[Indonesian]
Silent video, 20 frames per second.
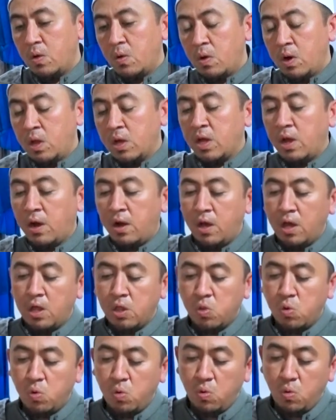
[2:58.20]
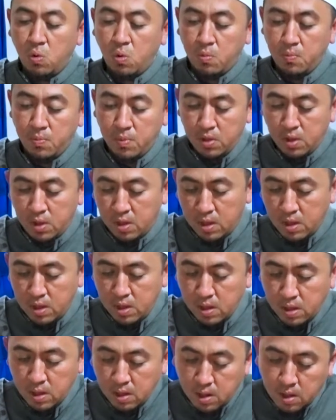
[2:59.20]
Oleh karena itu,
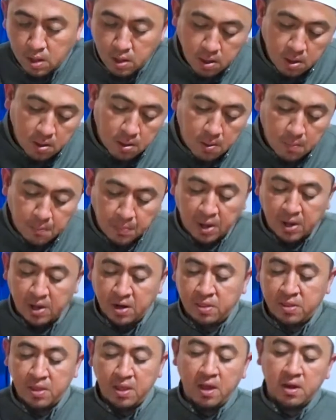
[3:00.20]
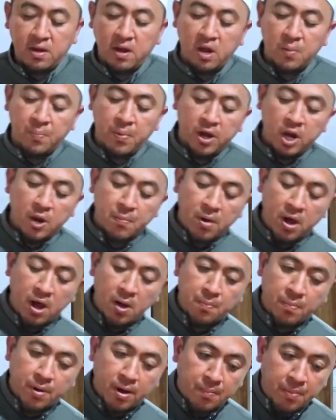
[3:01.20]
pengertian daripada
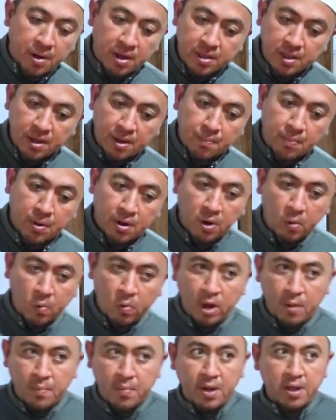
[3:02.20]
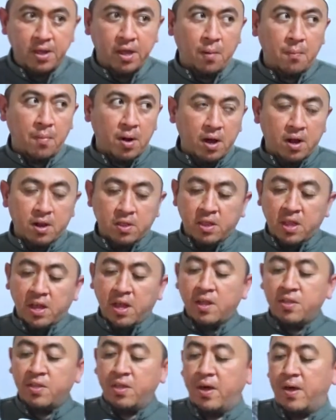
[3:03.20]
mahabbah banyak para ulama yang
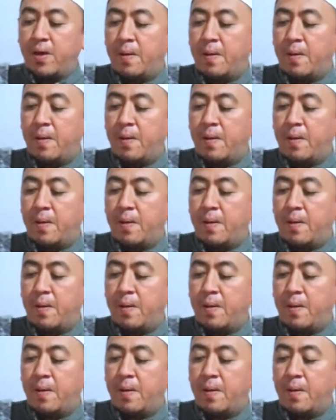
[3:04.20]
mengartikannya.